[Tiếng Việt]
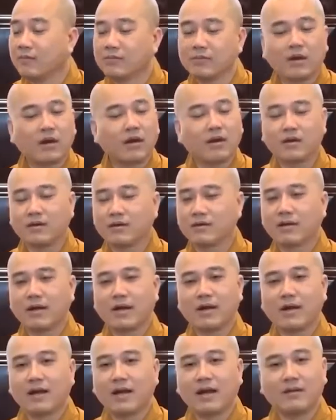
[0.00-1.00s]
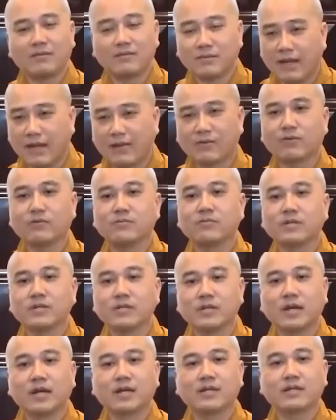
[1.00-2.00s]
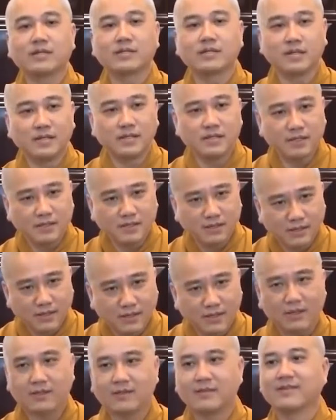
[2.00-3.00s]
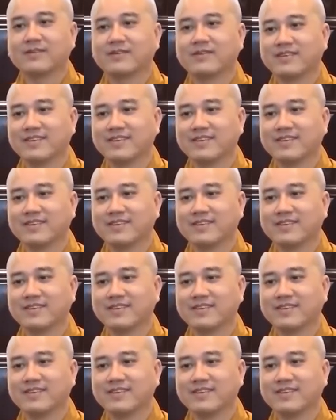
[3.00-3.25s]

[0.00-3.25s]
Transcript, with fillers: Không có. Ông nào cũng bước lên, kính thưa.